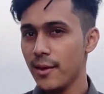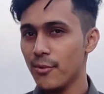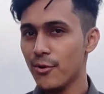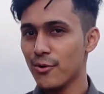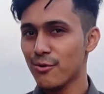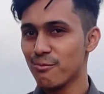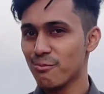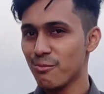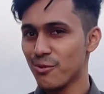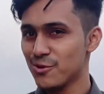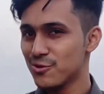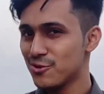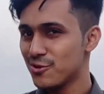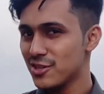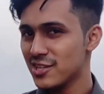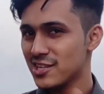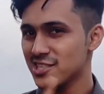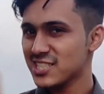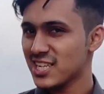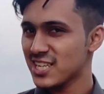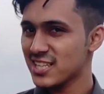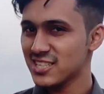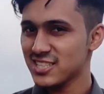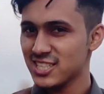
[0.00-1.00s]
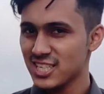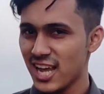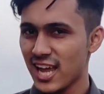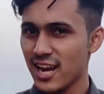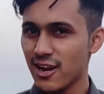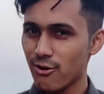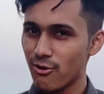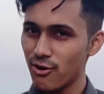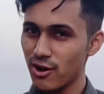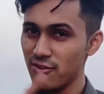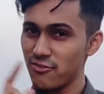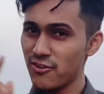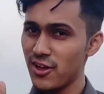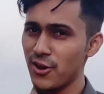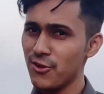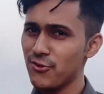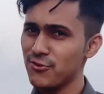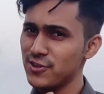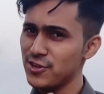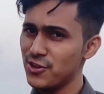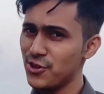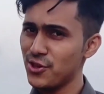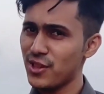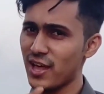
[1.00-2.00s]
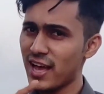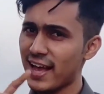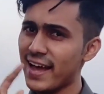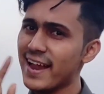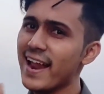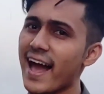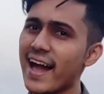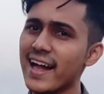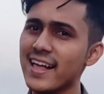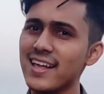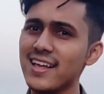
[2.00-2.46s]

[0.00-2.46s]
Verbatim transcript: এবং বন্ধুদের সাথে শেয়ার করে ফেলো ভিডিও দেখার